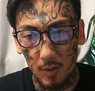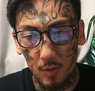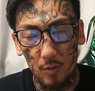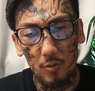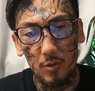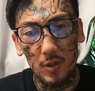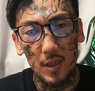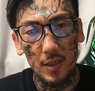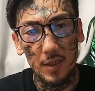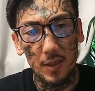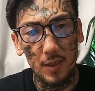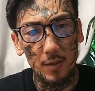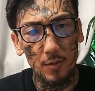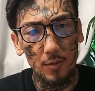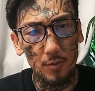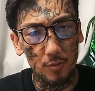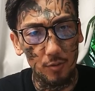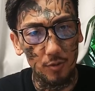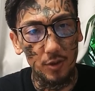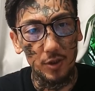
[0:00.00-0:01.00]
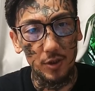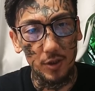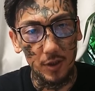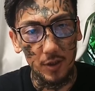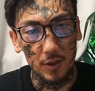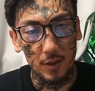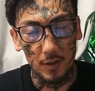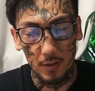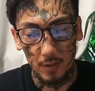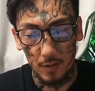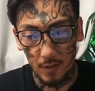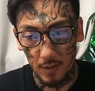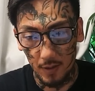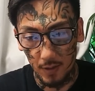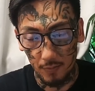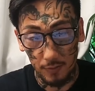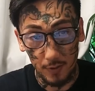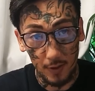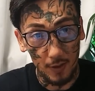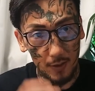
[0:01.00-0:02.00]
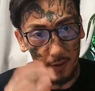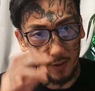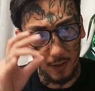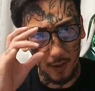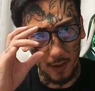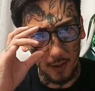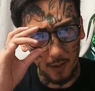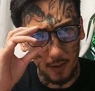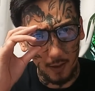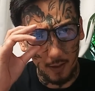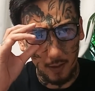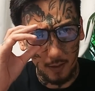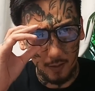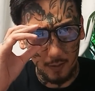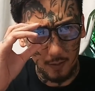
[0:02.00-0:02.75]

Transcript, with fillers: 公開経路の時に、えー、二人でね、